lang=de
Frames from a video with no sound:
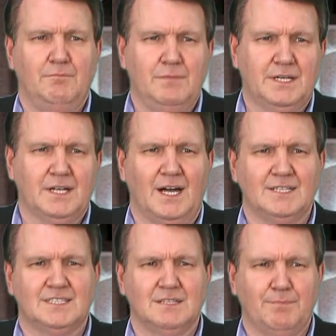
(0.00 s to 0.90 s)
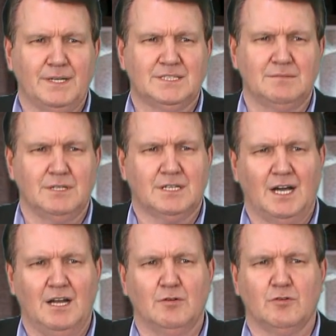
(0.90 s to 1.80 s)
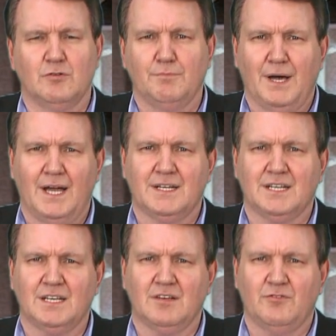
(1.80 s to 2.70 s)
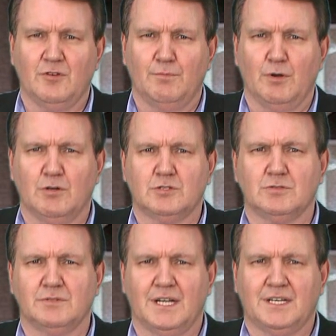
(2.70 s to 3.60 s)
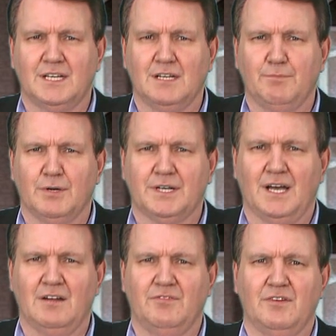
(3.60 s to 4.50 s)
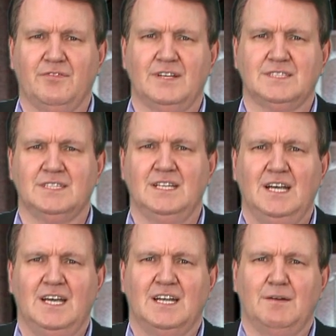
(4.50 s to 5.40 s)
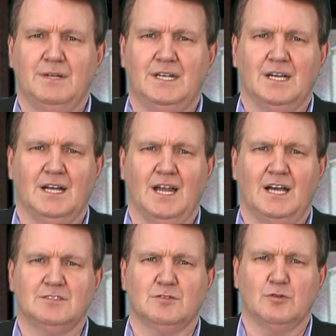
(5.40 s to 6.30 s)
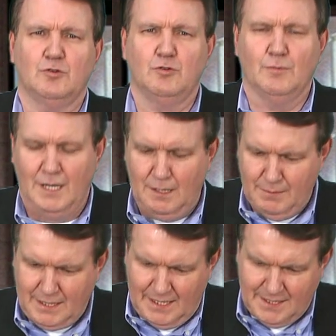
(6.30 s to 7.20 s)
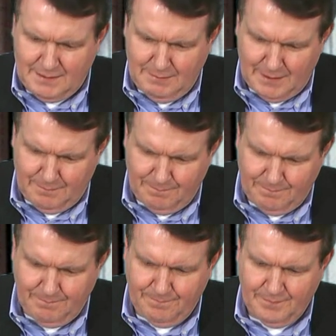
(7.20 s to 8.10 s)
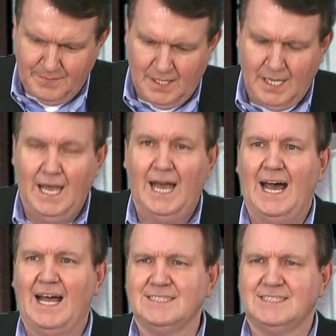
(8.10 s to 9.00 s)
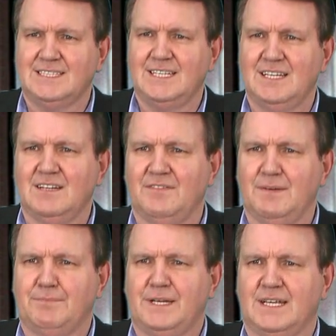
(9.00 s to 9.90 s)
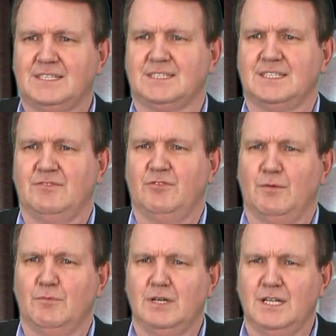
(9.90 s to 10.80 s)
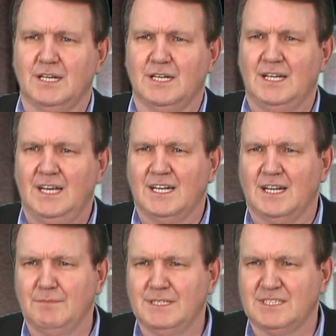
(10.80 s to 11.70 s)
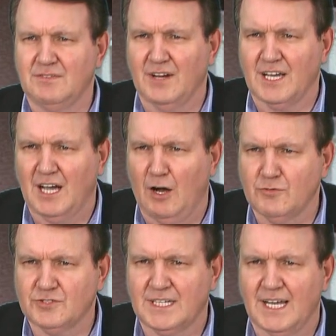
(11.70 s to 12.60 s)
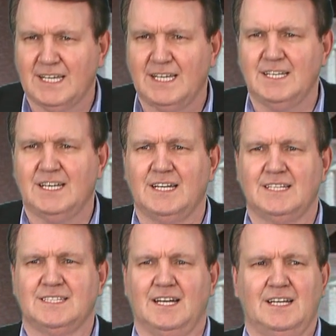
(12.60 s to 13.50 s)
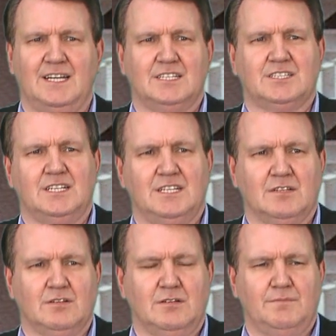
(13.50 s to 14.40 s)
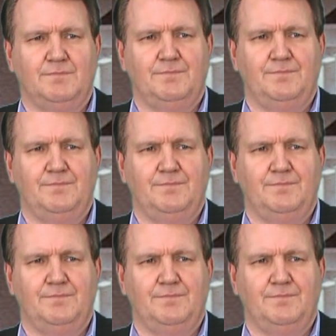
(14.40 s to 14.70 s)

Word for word: Mitreißende Pressemitteilungen und Beiträge für Blogs und Artikelportale verfassen, damit Ihre Leistungen überall bekannt werden anziehende Webtexte formulieren, damit Sie verkaufsstarke Internetseiten erstellen können.